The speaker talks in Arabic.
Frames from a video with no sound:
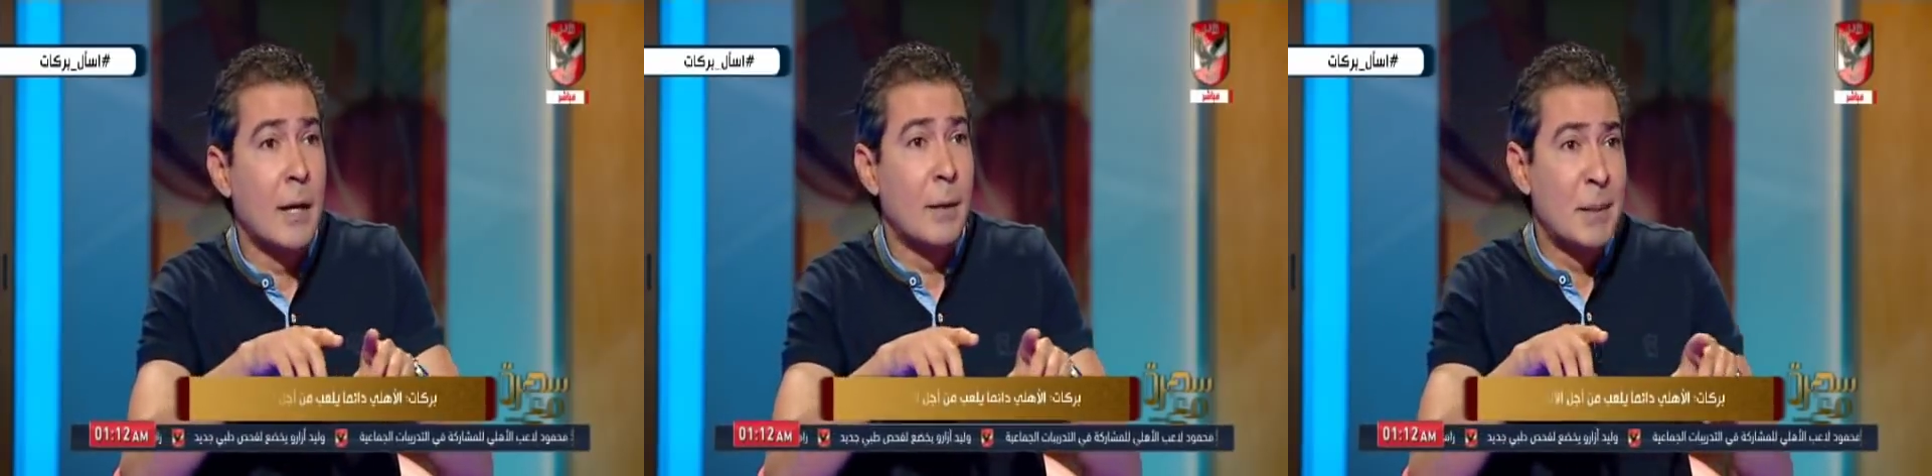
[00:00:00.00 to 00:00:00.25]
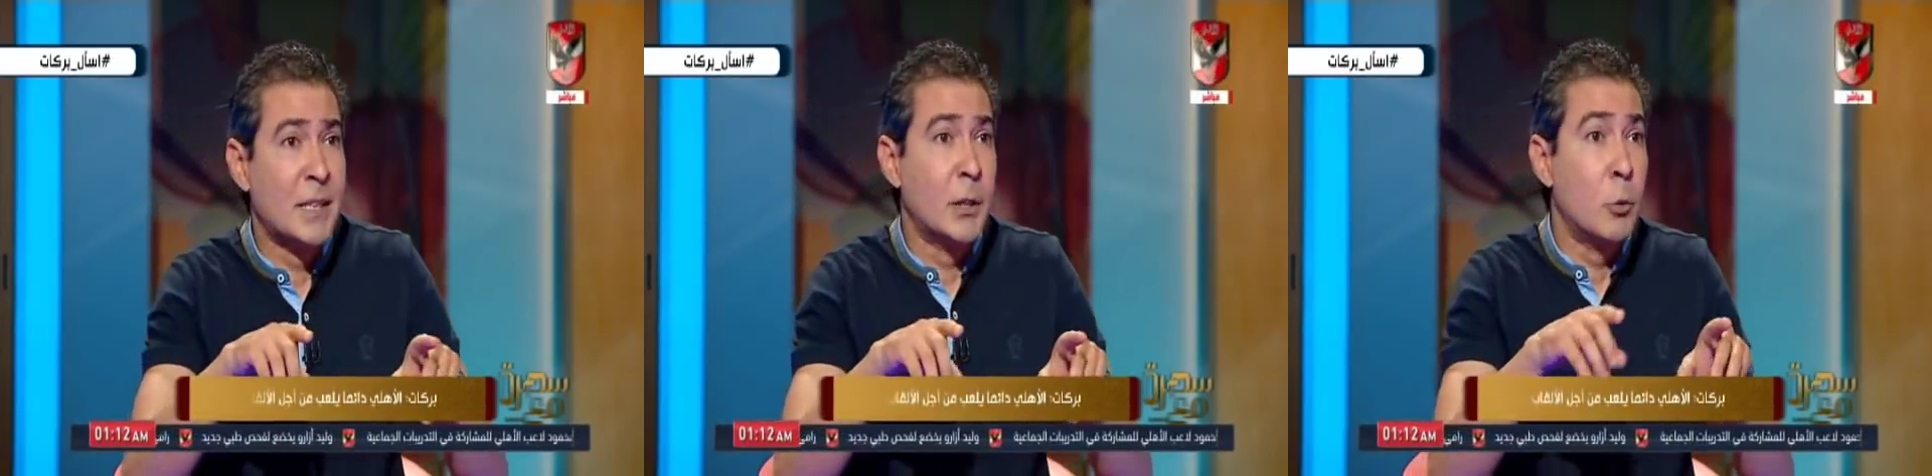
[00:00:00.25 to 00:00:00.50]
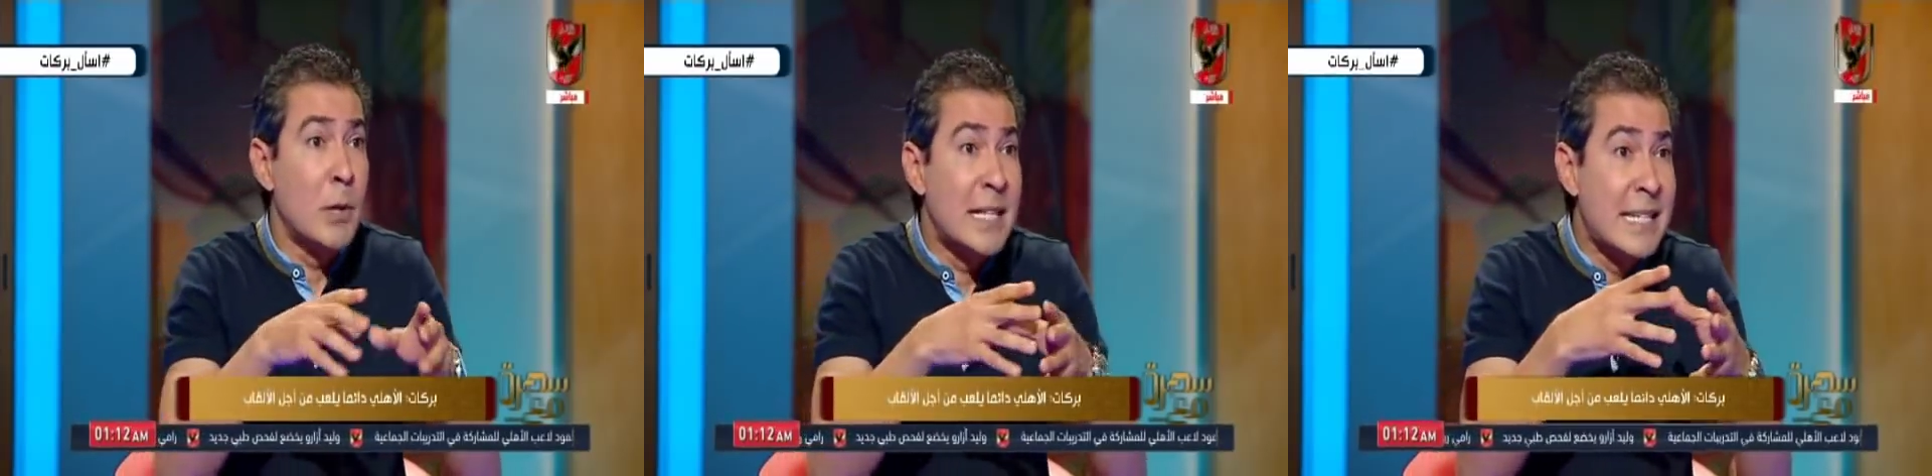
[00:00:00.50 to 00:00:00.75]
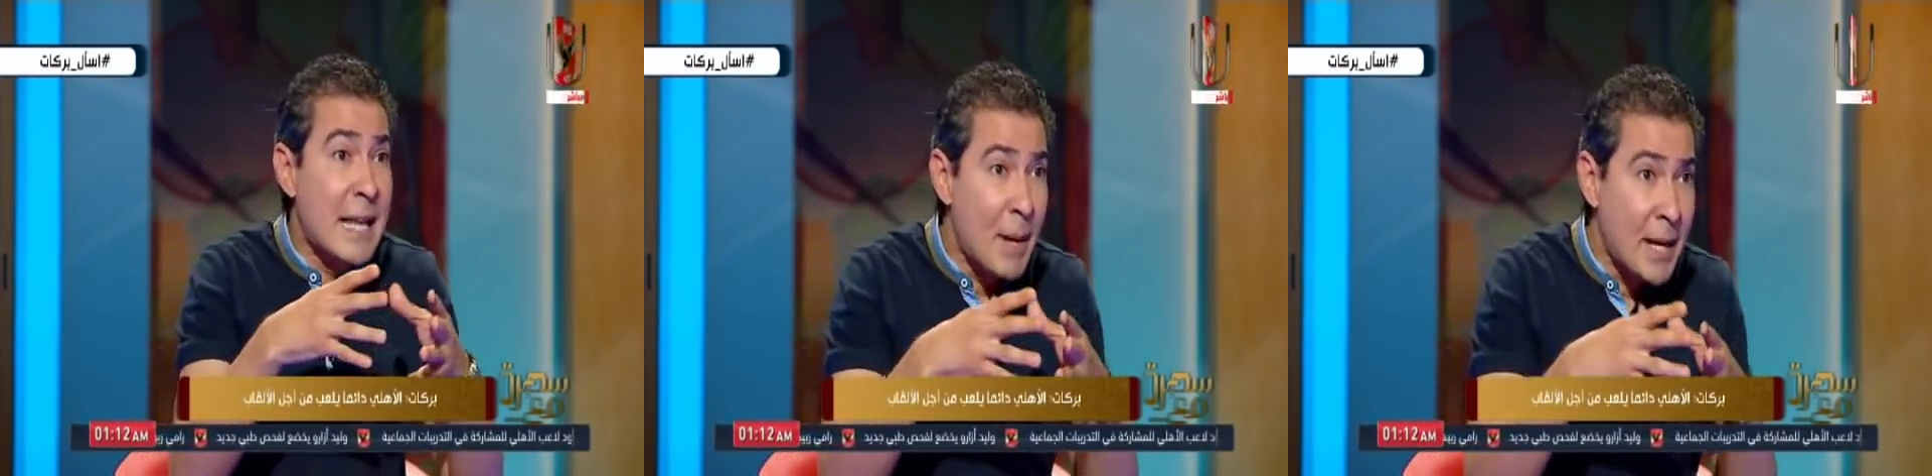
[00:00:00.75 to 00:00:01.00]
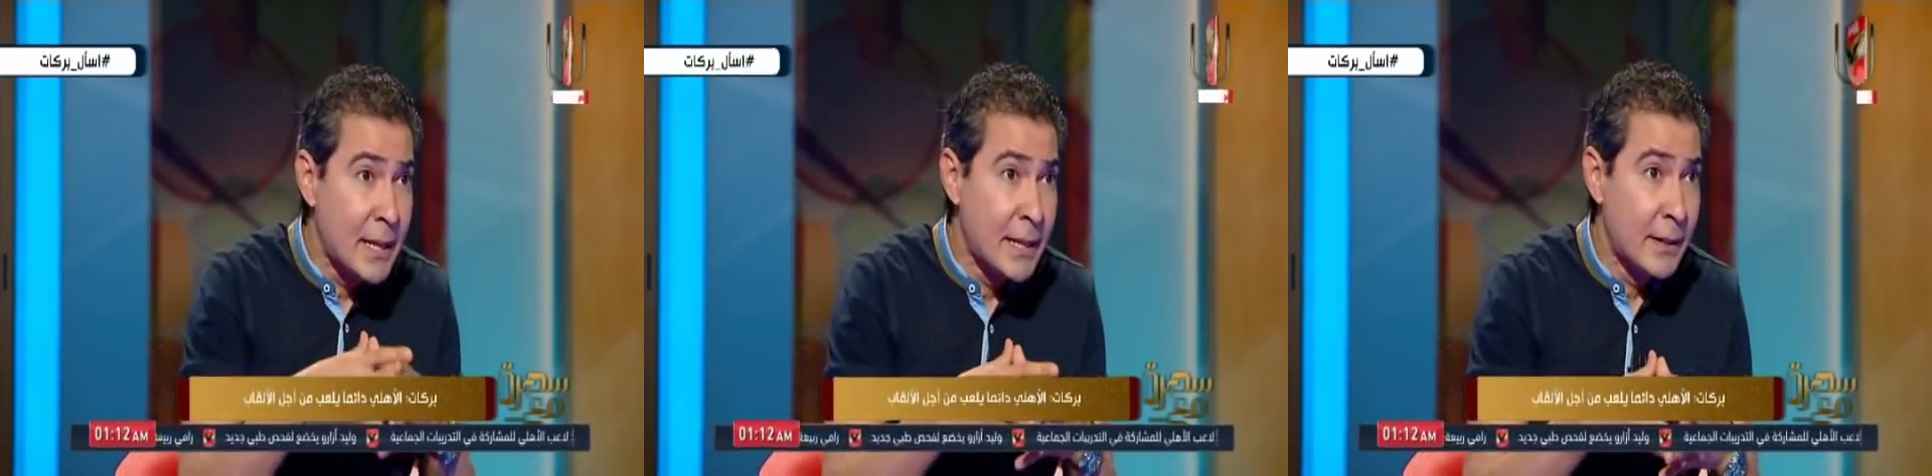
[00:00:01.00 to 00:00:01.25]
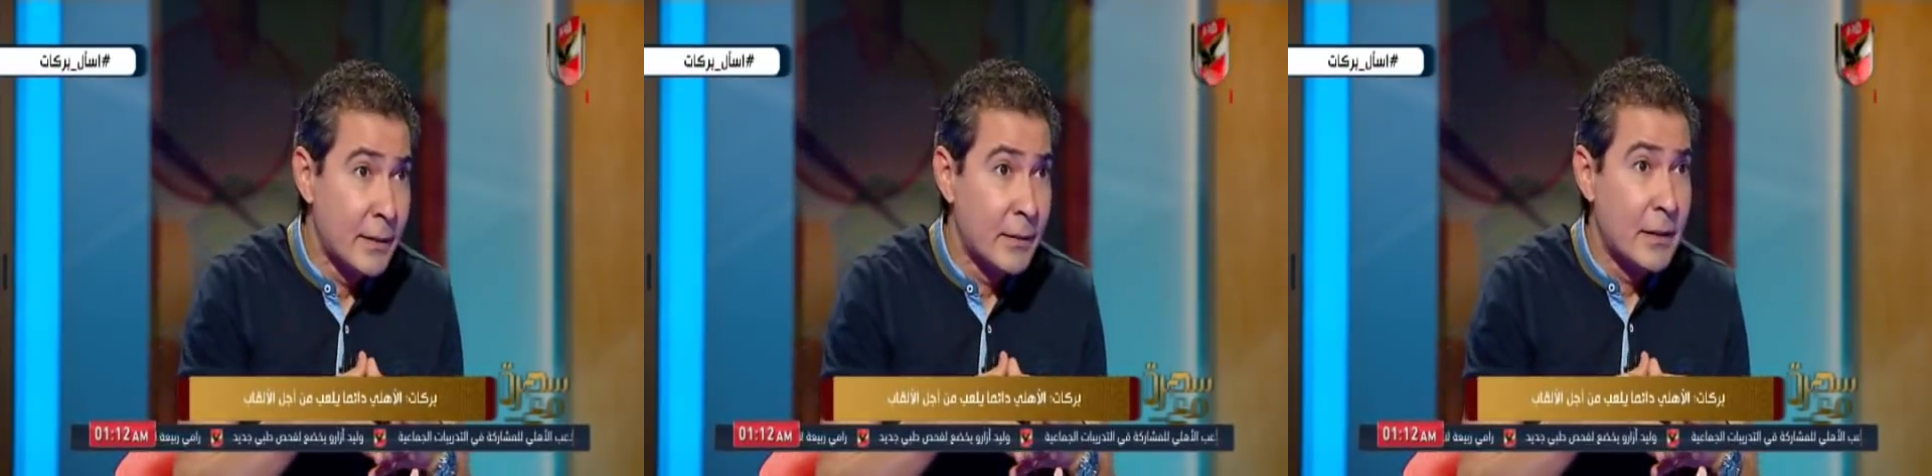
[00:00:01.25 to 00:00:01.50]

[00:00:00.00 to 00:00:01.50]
لا, لا بس دول زمايلي اللي